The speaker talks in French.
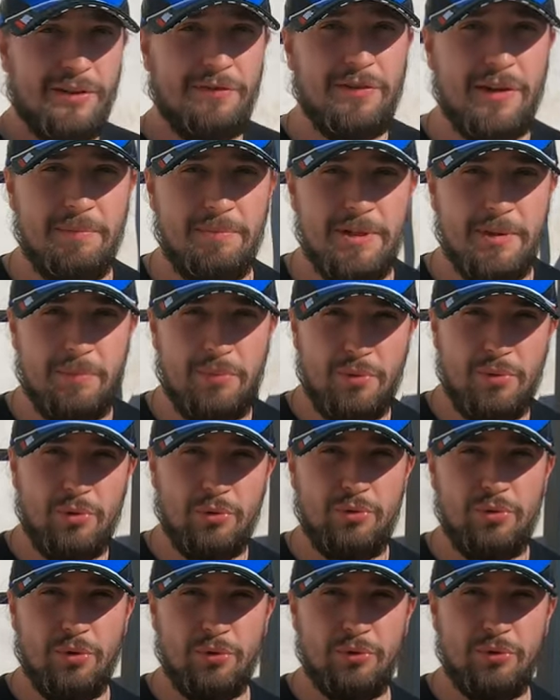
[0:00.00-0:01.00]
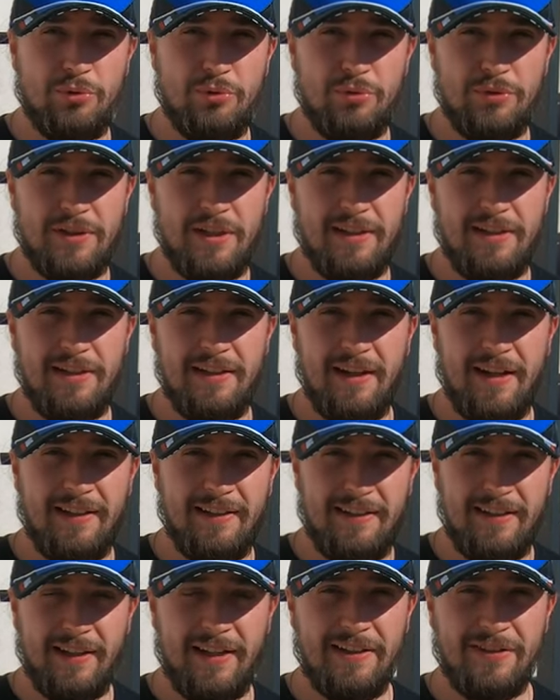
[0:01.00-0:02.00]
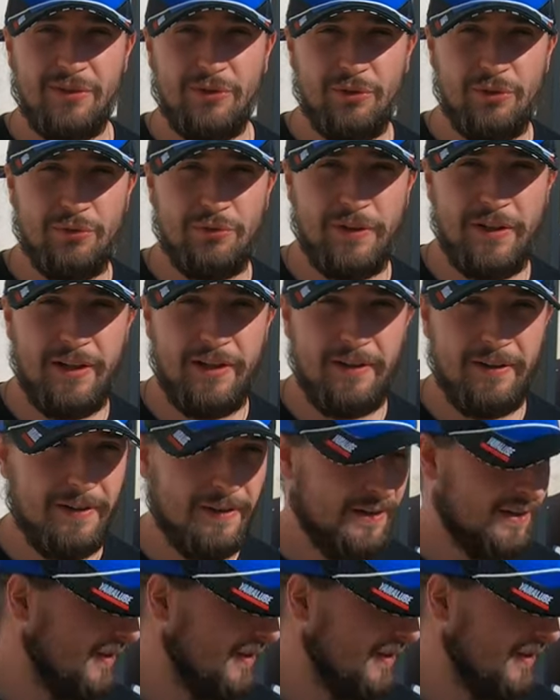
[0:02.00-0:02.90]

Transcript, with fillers: a fait un petit peu le tour de tout ce qui était intéressant de faire.